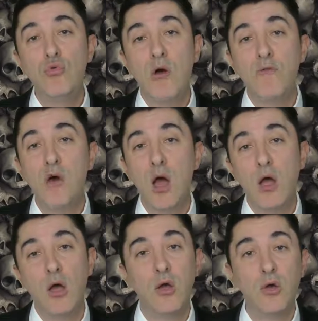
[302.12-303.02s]
lui
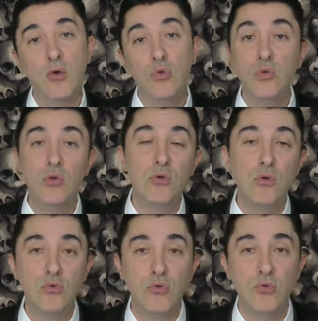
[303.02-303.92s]
envoies un,
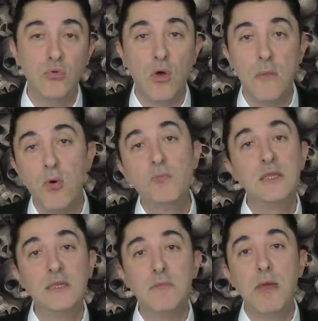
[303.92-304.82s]
bon
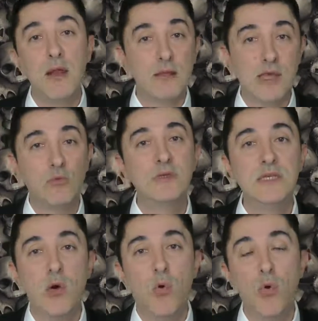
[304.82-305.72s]
petit email, ça coûte
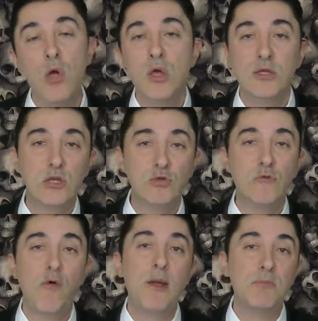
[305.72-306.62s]
zéro. Si tu
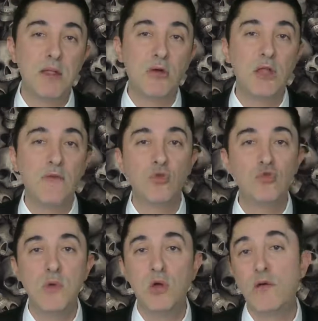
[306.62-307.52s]
ne veux pas te mettre en avant,
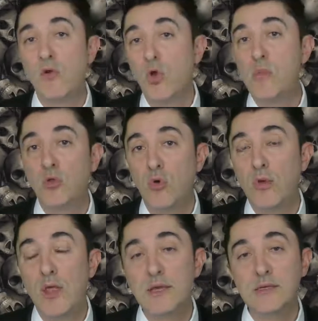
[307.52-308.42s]
tu mets en avant le commandant
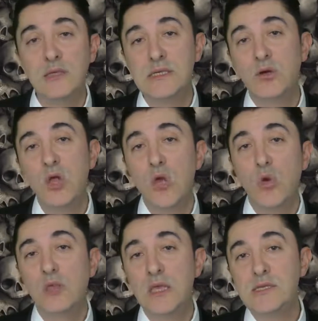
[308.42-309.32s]
Aubenas en disant
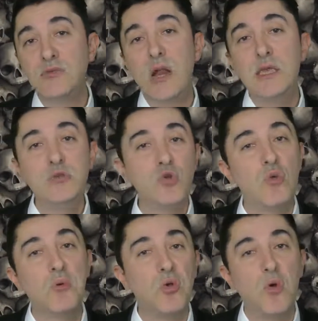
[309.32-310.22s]
euh, tu es sur la liste du
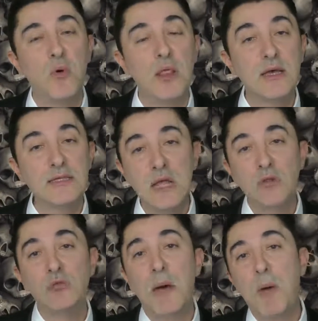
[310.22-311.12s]
commandant Aubenas,
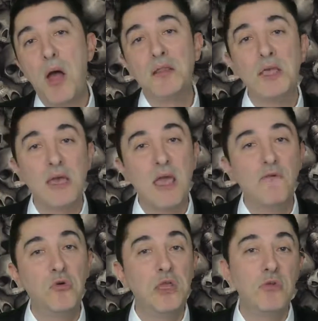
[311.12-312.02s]
tu n'as pas intérêt à
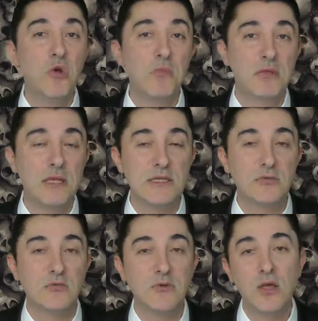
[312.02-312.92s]
voter une
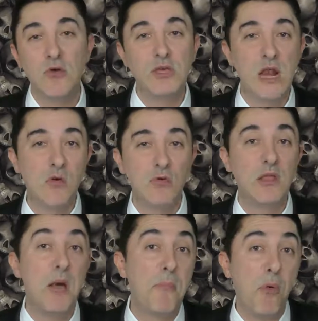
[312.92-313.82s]
augmentation quelconque
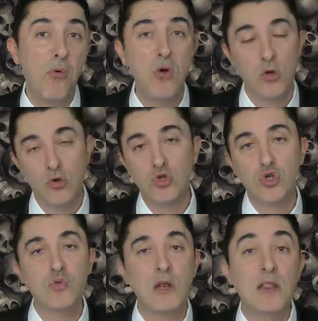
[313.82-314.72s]
d'impôt, que ce
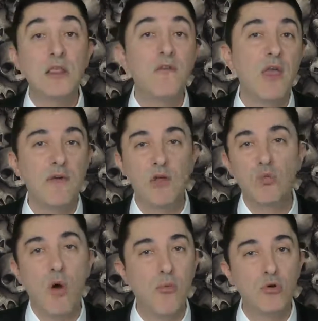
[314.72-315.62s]
soit de la TVA à
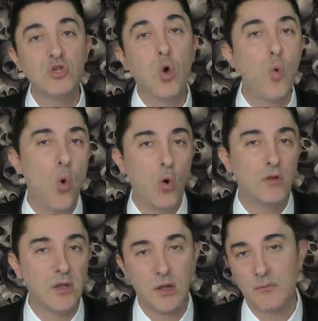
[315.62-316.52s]
23% ou
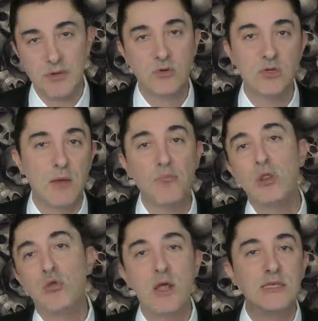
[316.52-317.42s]
autre, parce que ça peut
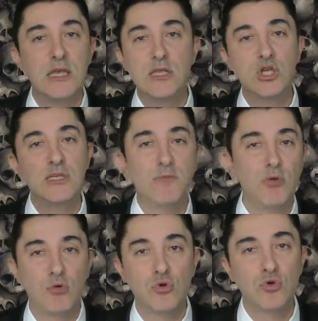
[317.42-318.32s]
être de la CSG, ça
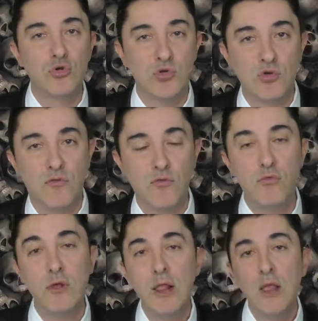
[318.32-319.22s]
peut être autre chose, on s'en
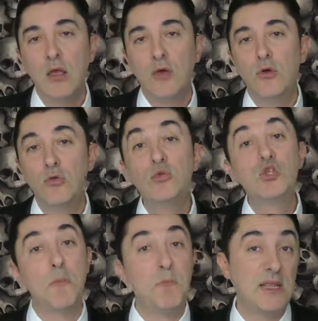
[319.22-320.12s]
fout. nous ne
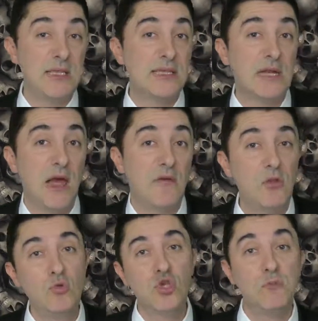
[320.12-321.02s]
sommes pas des
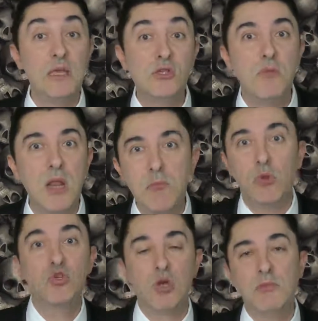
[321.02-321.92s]
esclaves, nous sommes des hommes libres,
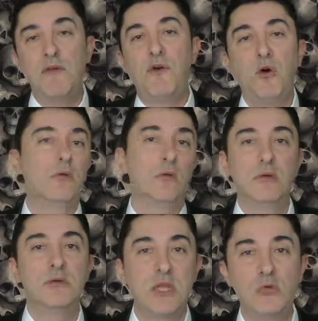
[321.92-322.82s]
nous sommes des francs.
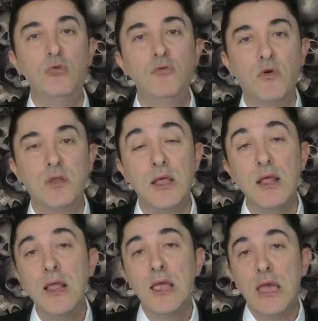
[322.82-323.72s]
c'est une nouveauté.
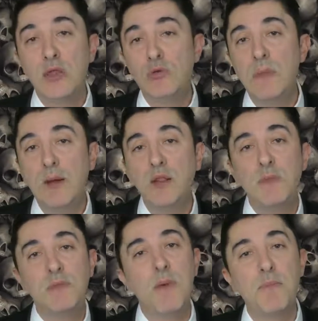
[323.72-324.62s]
Et tu n'es pas dans
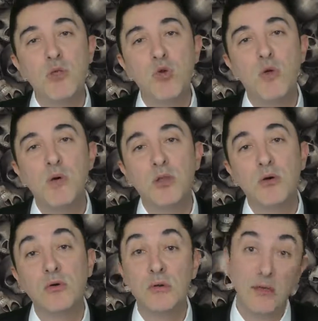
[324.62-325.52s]
les petits papiers du
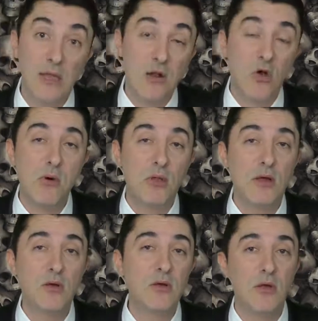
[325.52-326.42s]
commandant. Et le
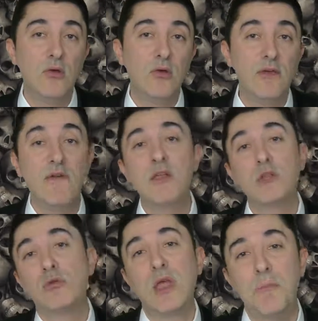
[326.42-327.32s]
commandant, il va venir
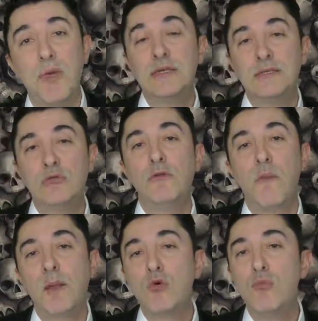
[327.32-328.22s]
te taper. Si tu
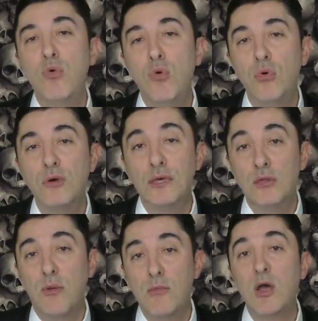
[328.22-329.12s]
fais pas ton boulot, qui
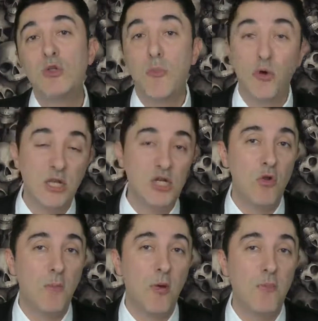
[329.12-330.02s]
normalement est de protéger
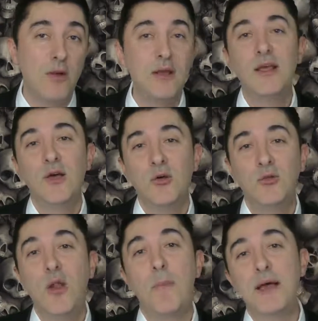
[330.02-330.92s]
le peuple euh,
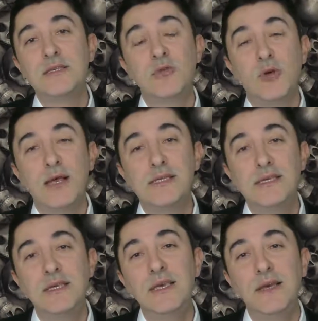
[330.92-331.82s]
de la
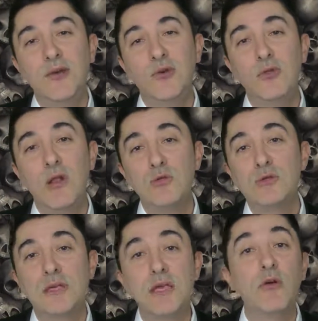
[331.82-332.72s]
parasitocratie, euh, de
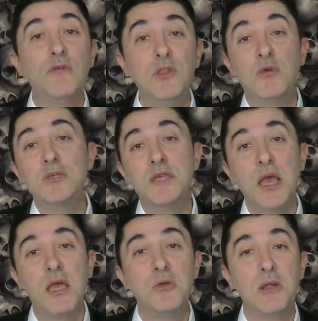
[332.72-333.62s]
l'industrie euh,
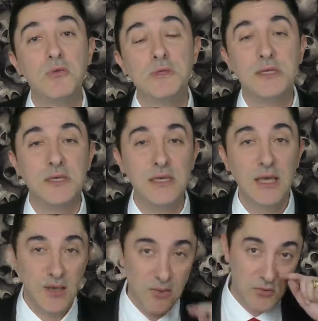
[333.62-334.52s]
financière et de l'industrie
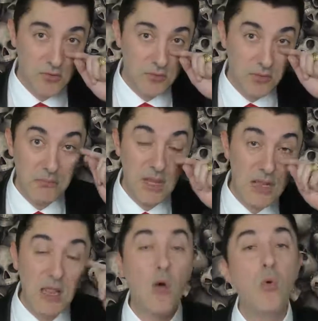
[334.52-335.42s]

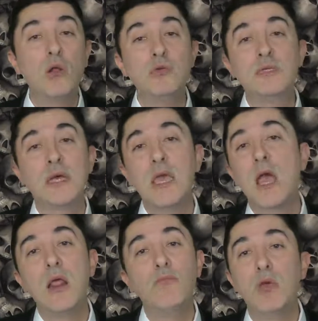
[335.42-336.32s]

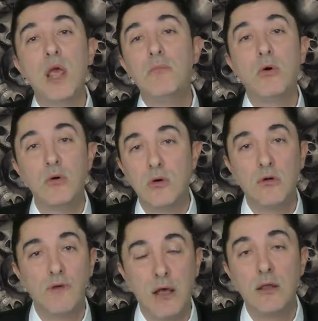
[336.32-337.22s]
militaro-industrielle, et puis également
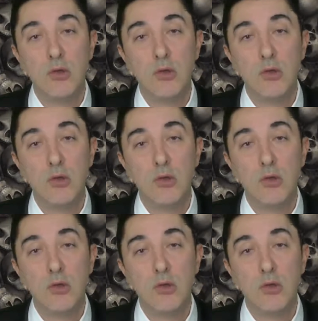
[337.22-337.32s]
voilà,